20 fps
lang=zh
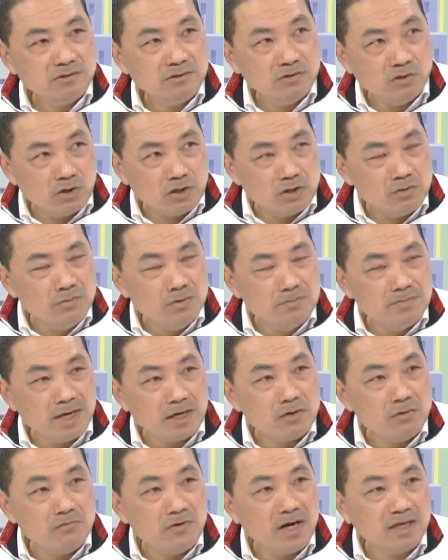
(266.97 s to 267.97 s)
有一个目标
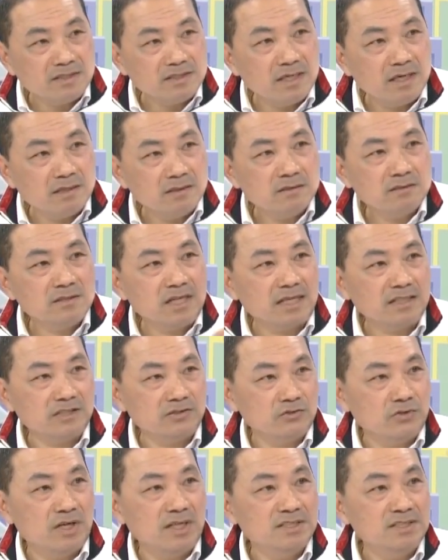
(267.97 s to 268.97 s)
跟方向，大
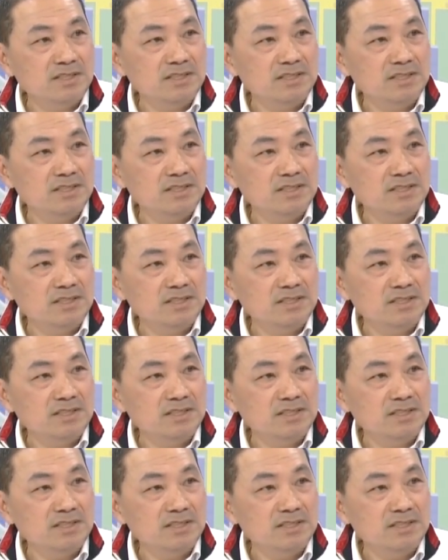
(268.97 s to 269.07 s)
家就安